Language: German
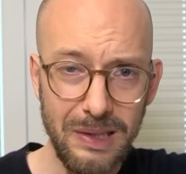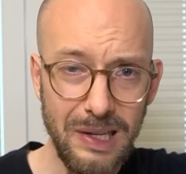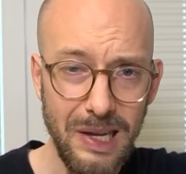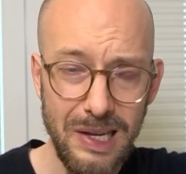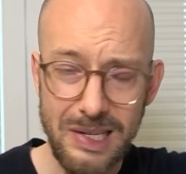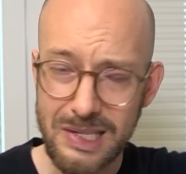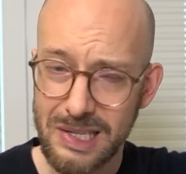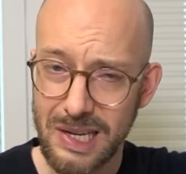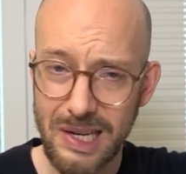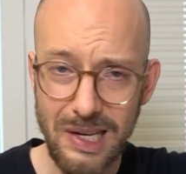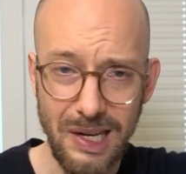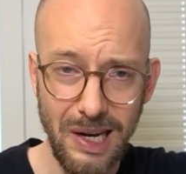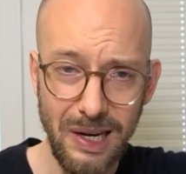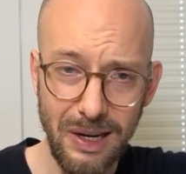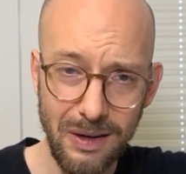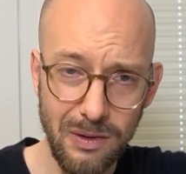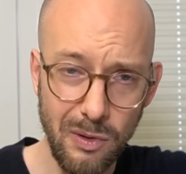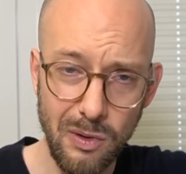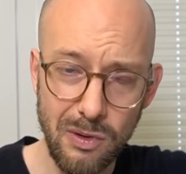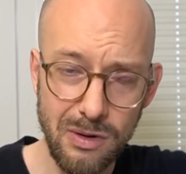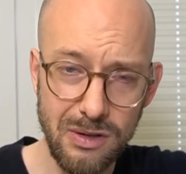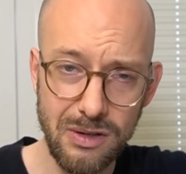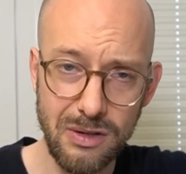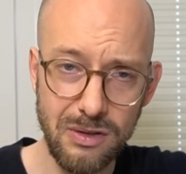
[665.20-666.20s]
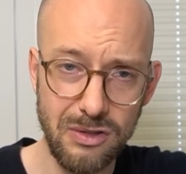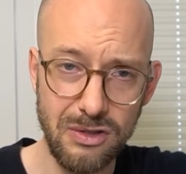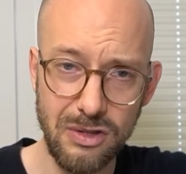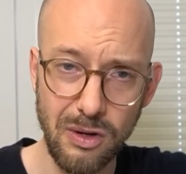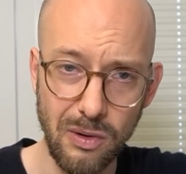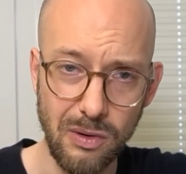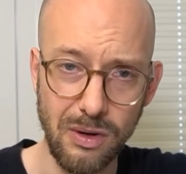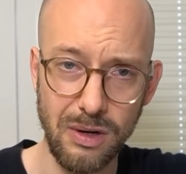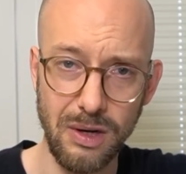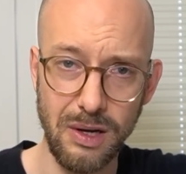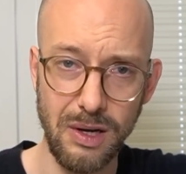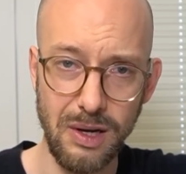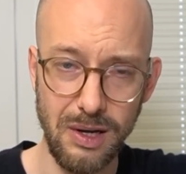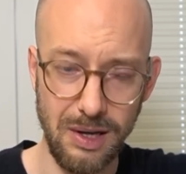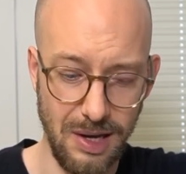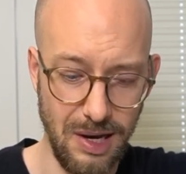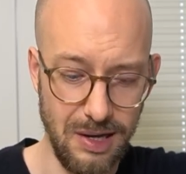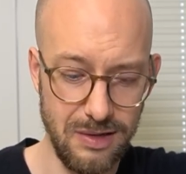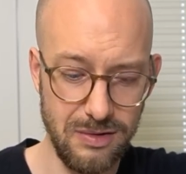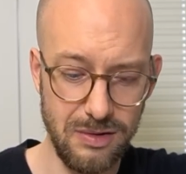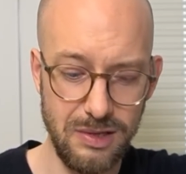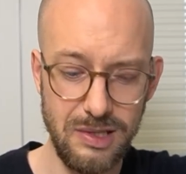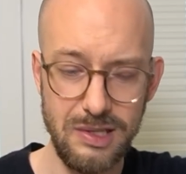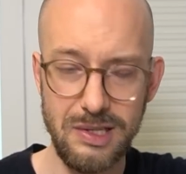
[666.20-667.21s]
Es geht ruckzuck. Ja,
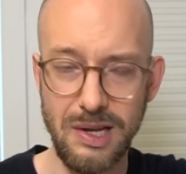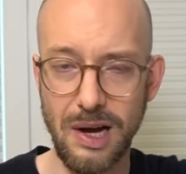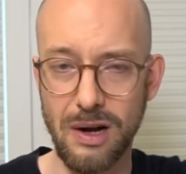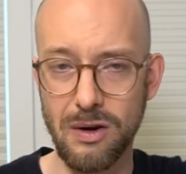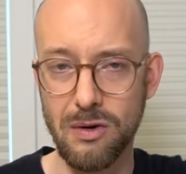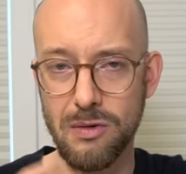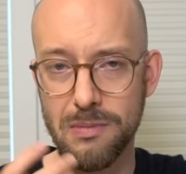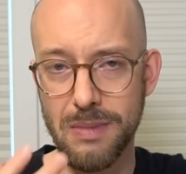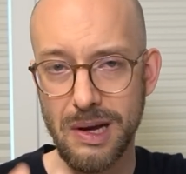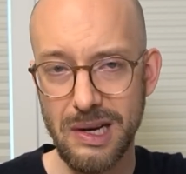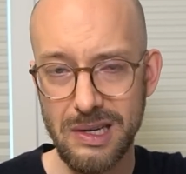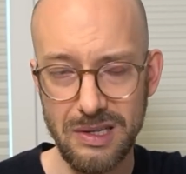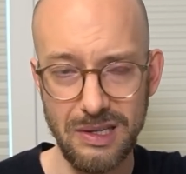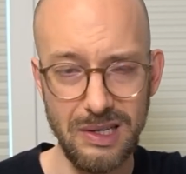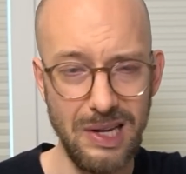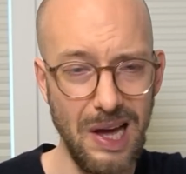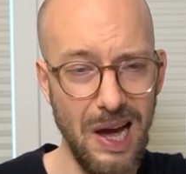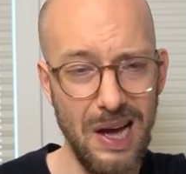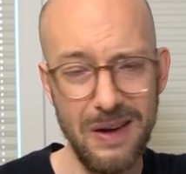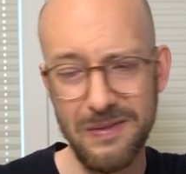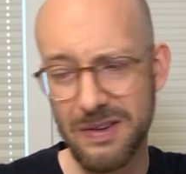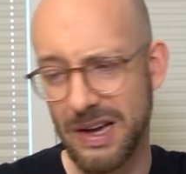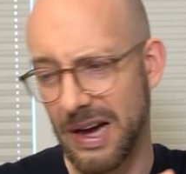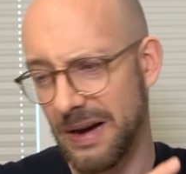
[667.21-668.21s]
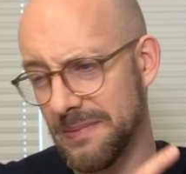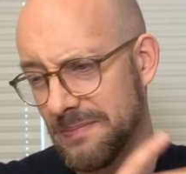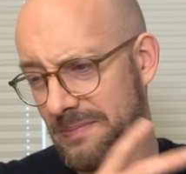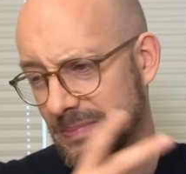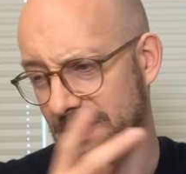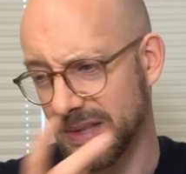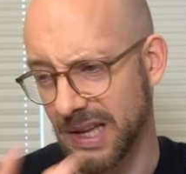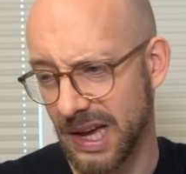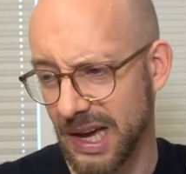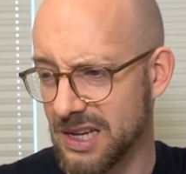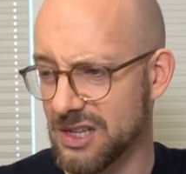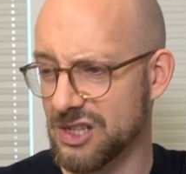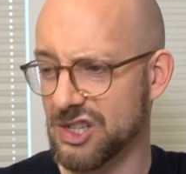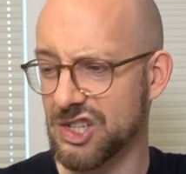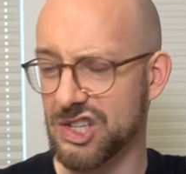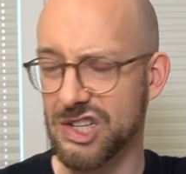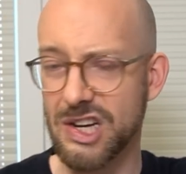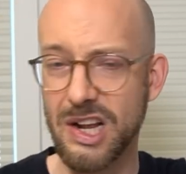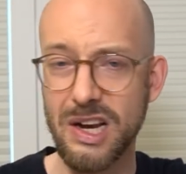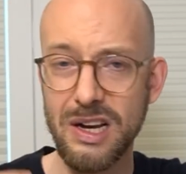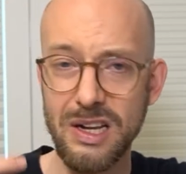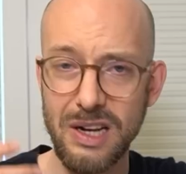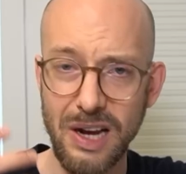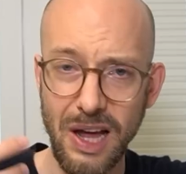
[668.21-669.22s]
also diese Argumente, ja, wir haben keine
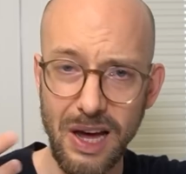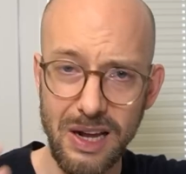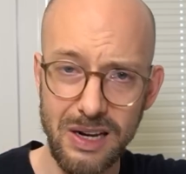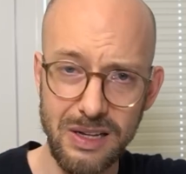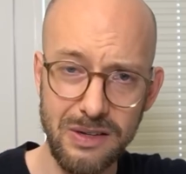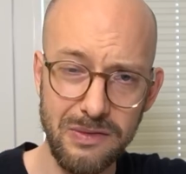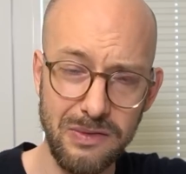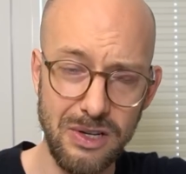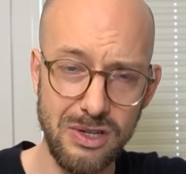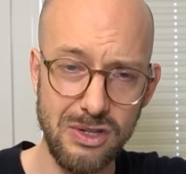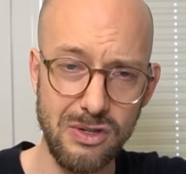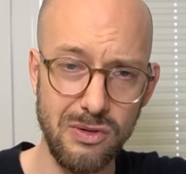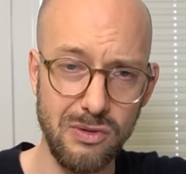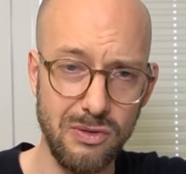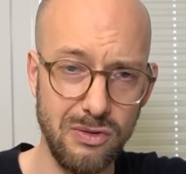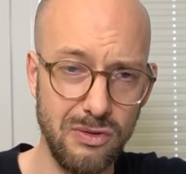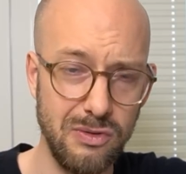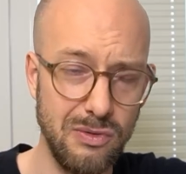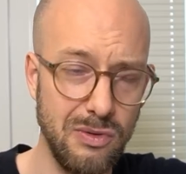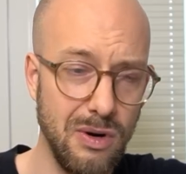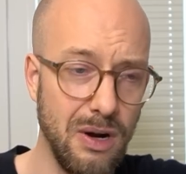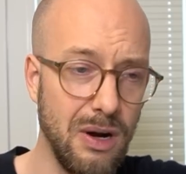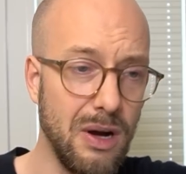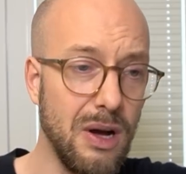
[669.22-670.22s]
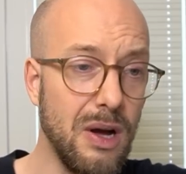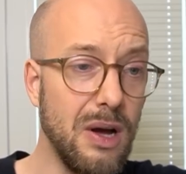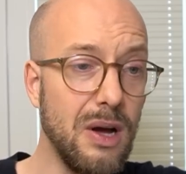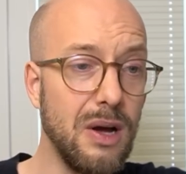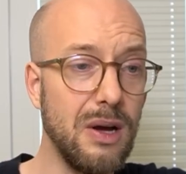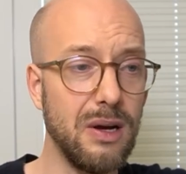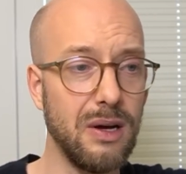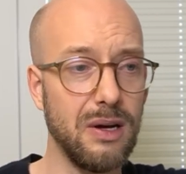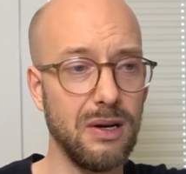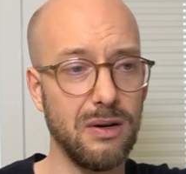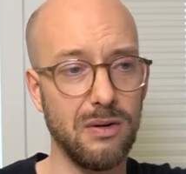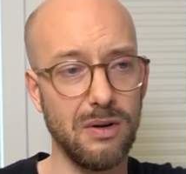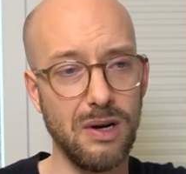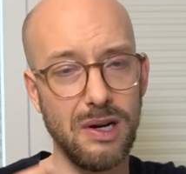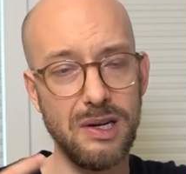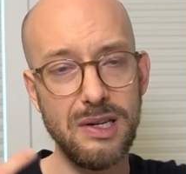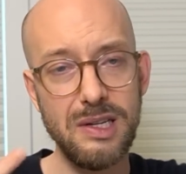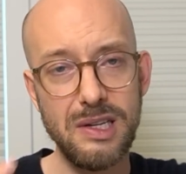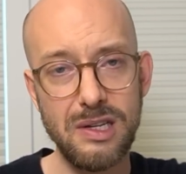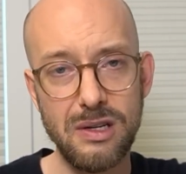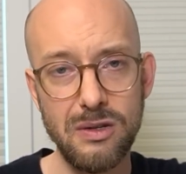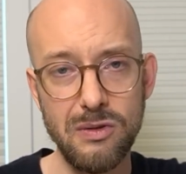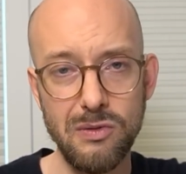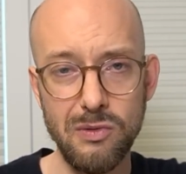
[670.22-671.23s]
schnelle Ladeinfrastruktur äh, oder
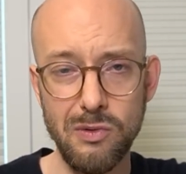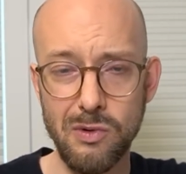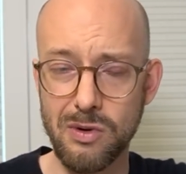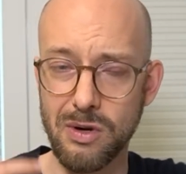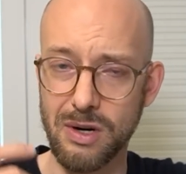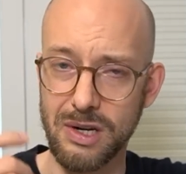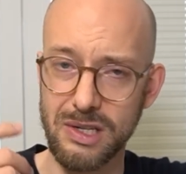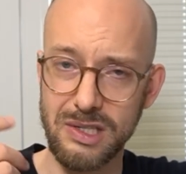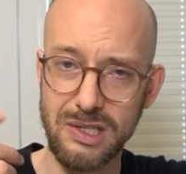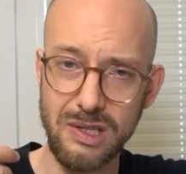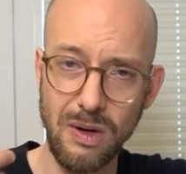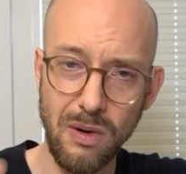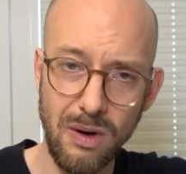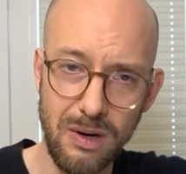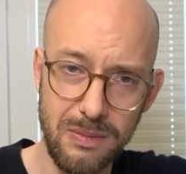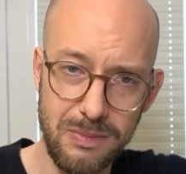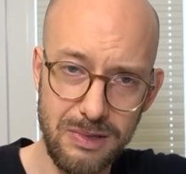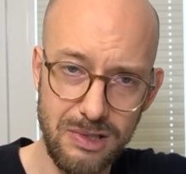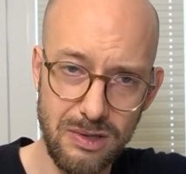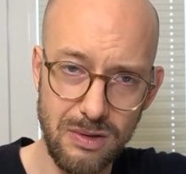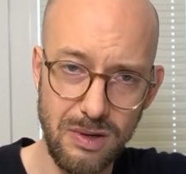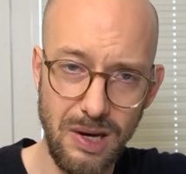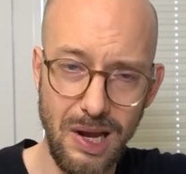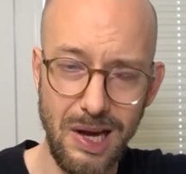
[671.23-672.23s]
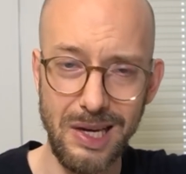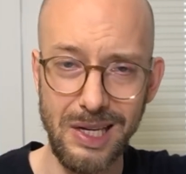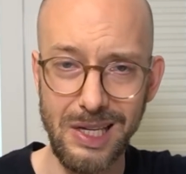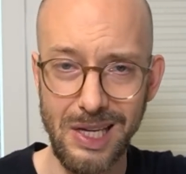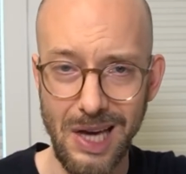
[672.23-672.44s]
nicht genug oder es dauert mir zu lange.